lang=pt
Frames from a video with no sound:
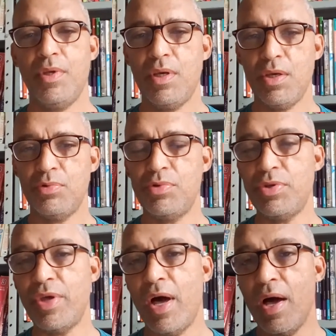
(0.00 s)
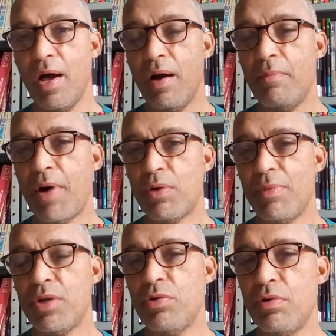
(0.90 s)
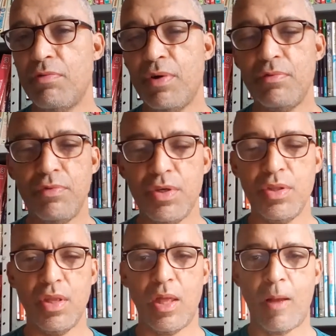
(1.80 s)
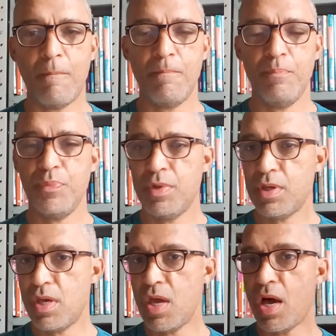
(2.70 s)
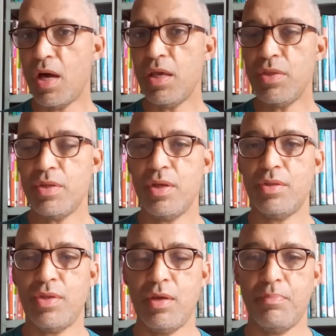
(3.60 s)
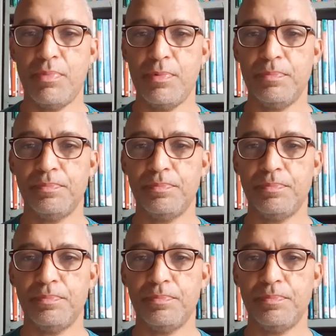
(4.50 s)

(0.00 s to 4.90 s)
Ressuscitar para uma nova vida que ainda dá tempo